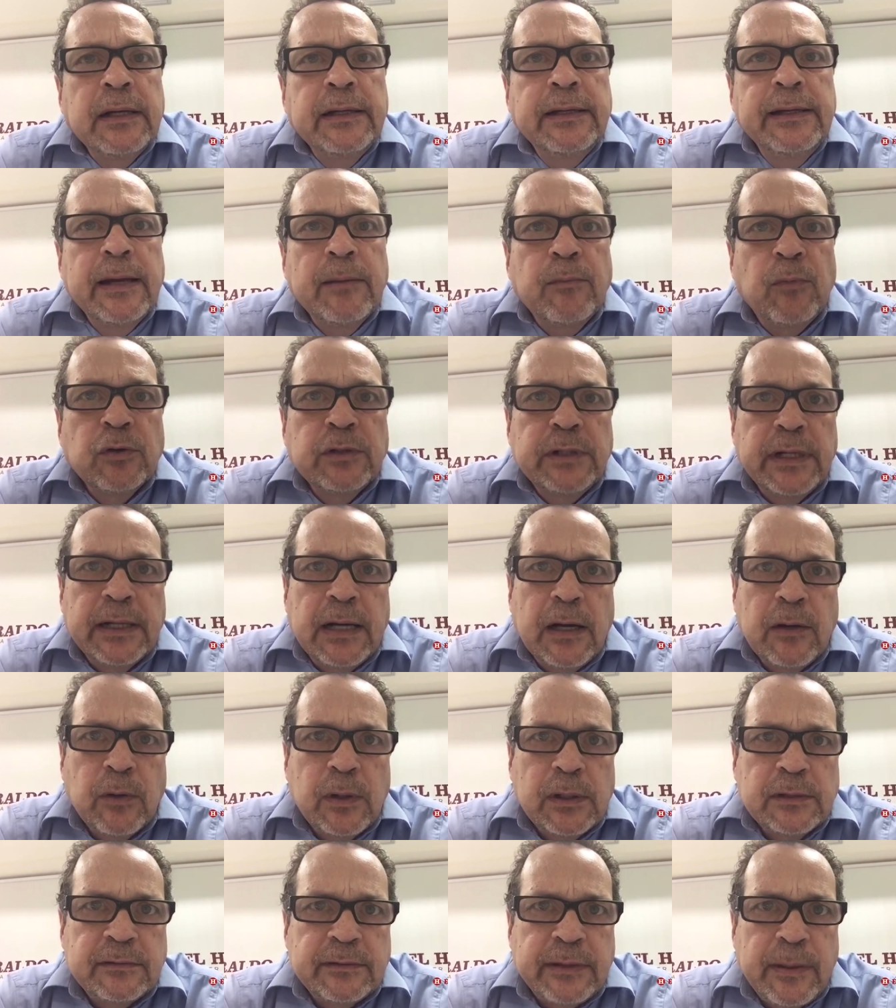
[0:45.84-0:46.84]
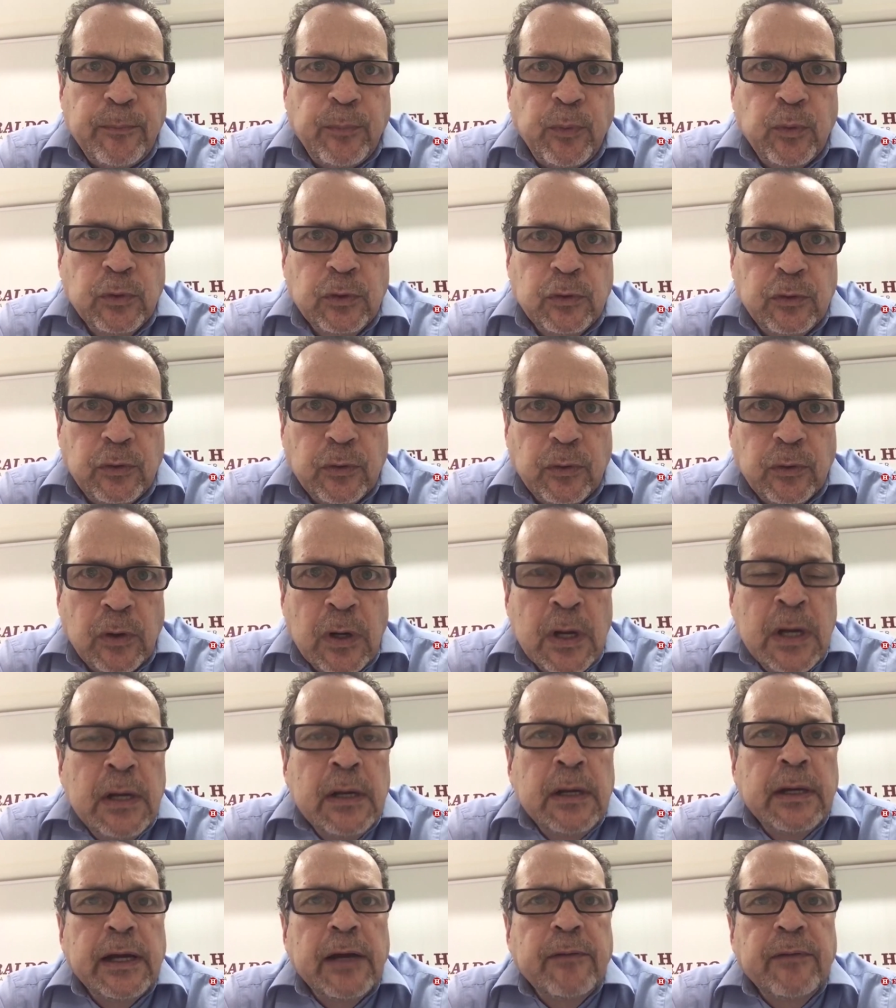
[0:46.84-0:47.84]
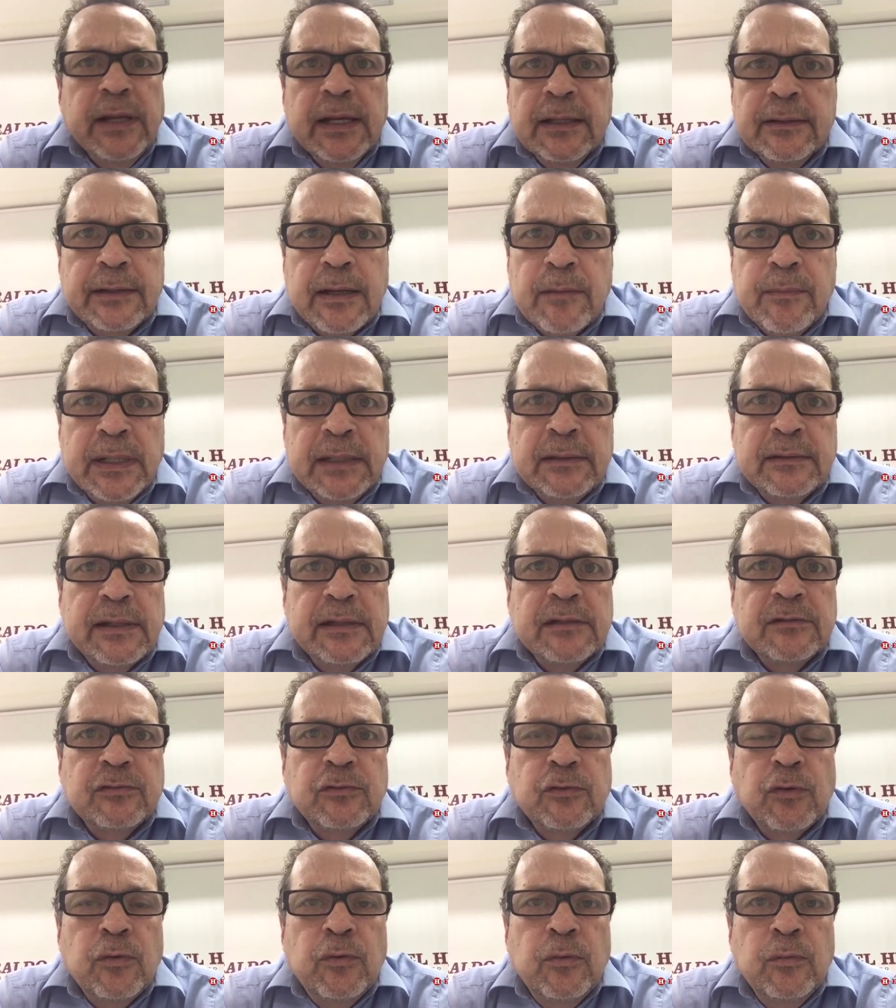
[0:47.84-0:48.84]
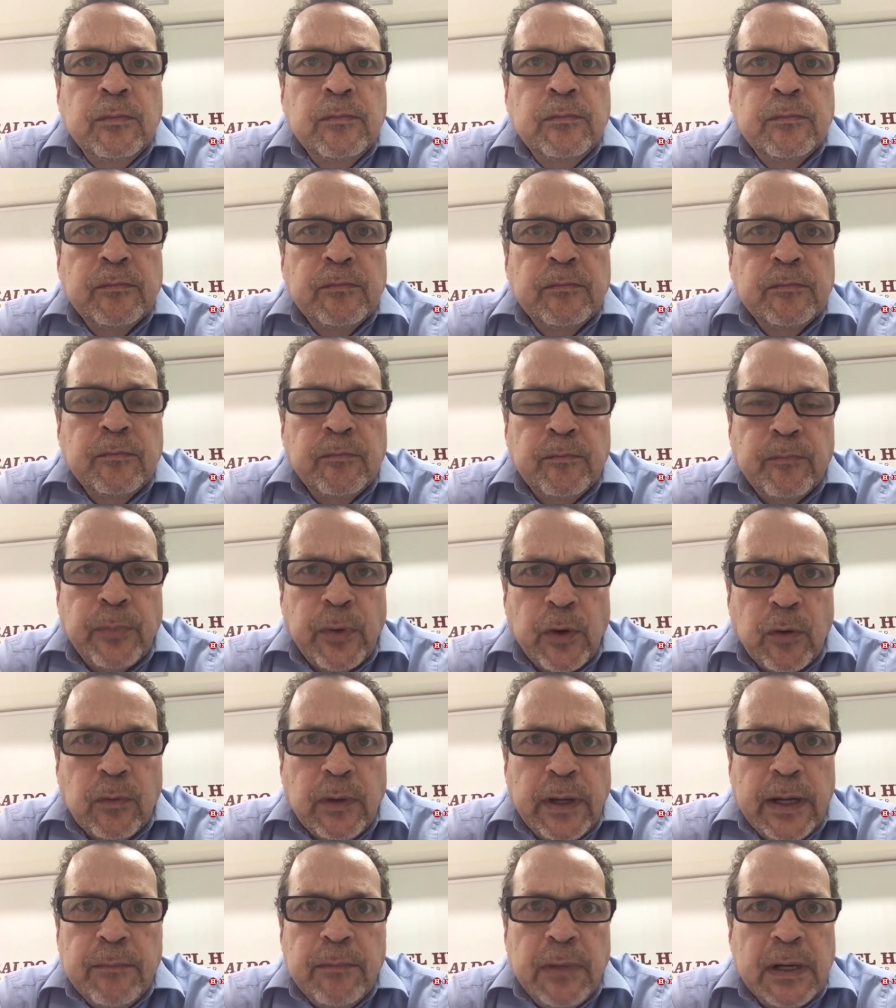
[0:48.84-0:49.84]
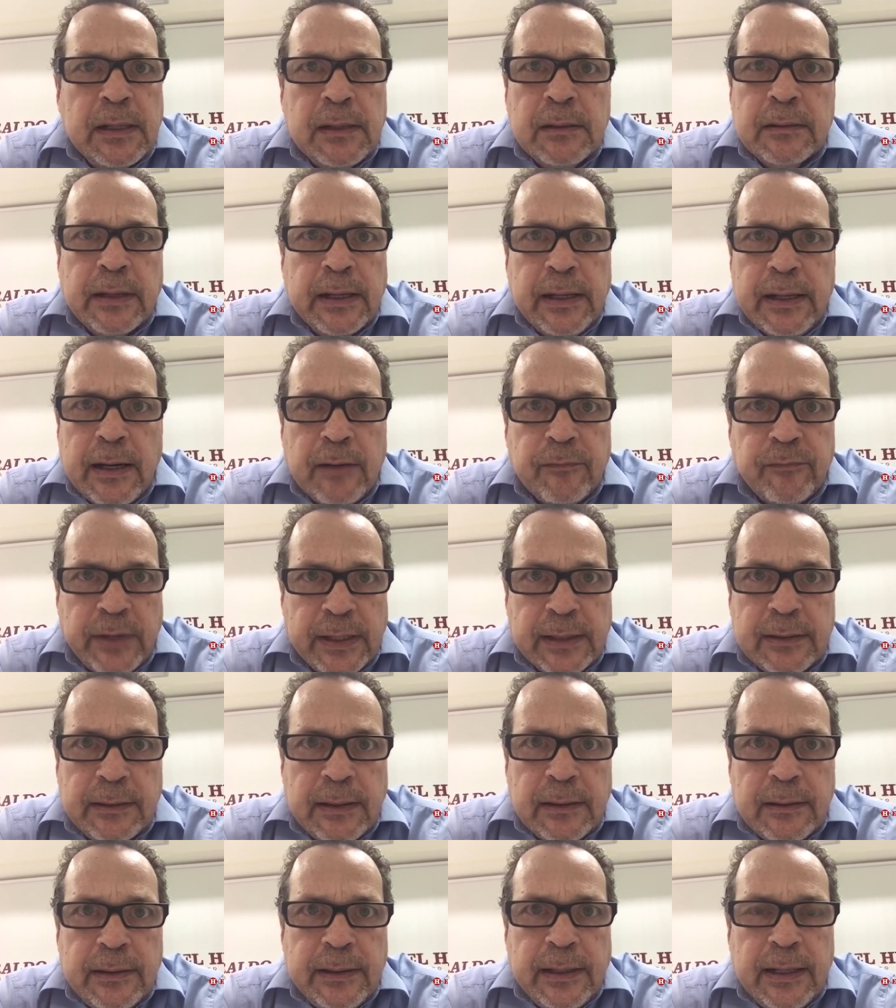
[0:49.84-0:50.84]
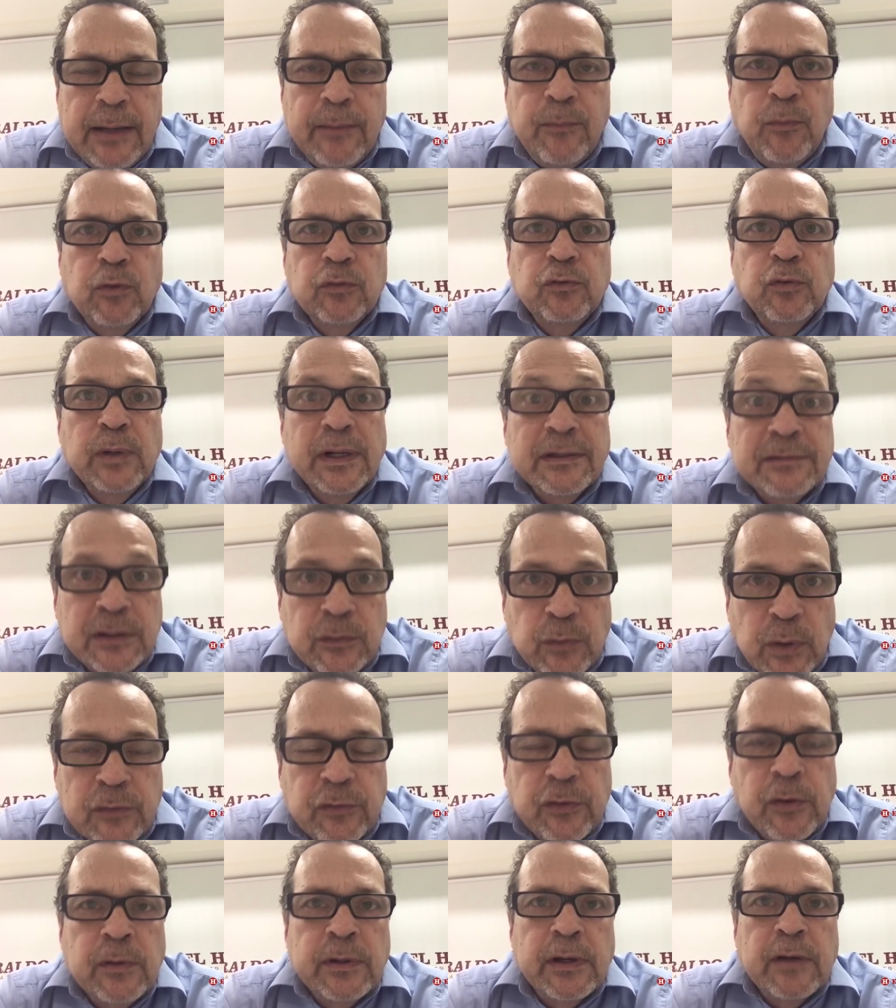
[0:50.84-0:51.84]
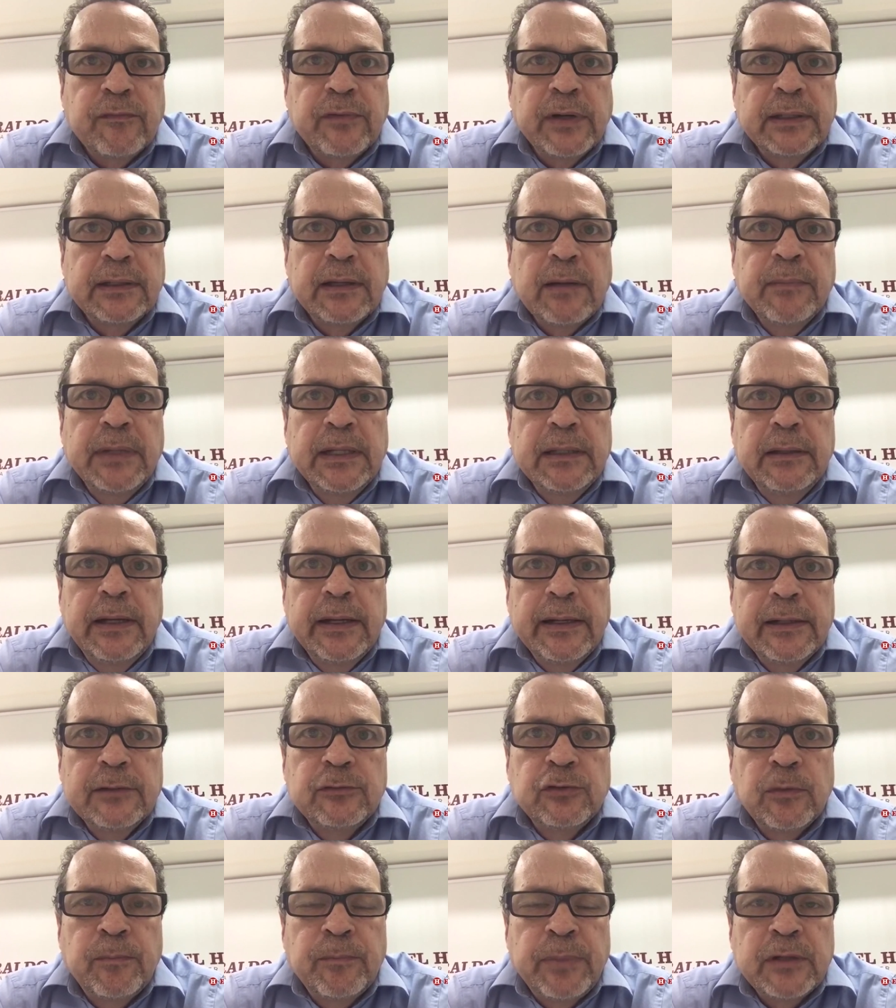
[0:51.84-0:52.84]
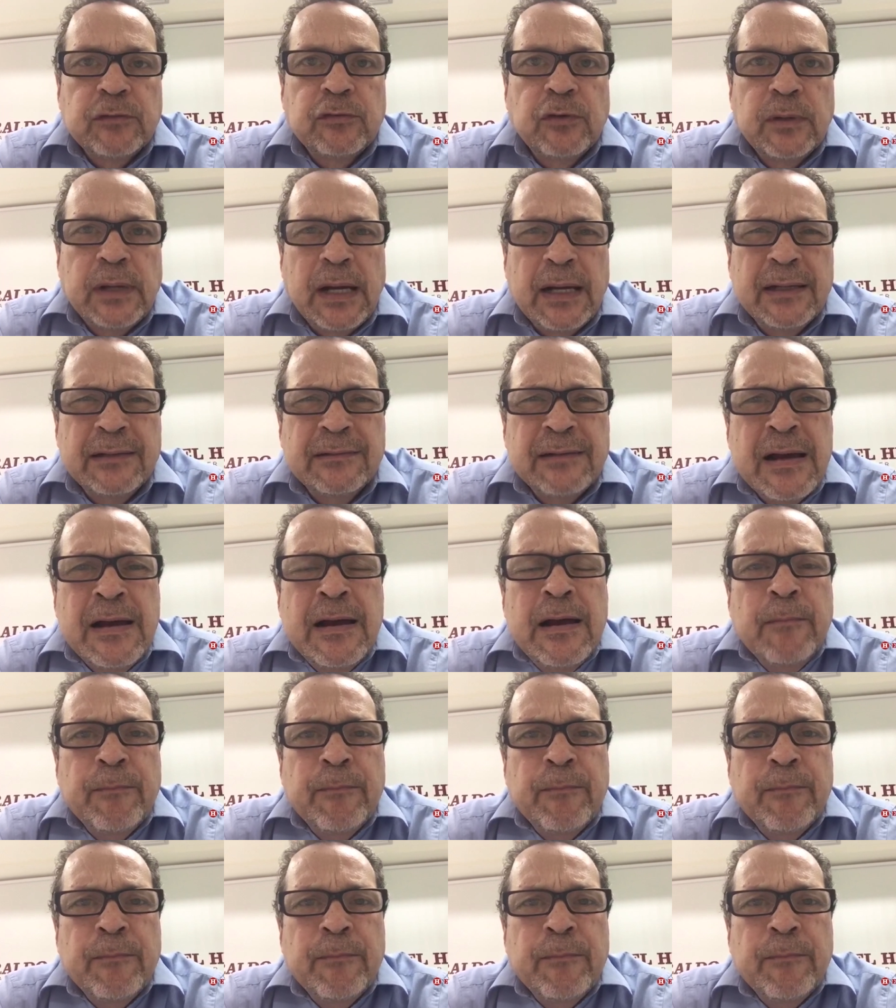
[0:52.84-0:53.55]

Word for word: y hemos llegado a este punto. Evidentemente, esto es un problema que afecta, digamos, una situación que afecta a mis derechos personales,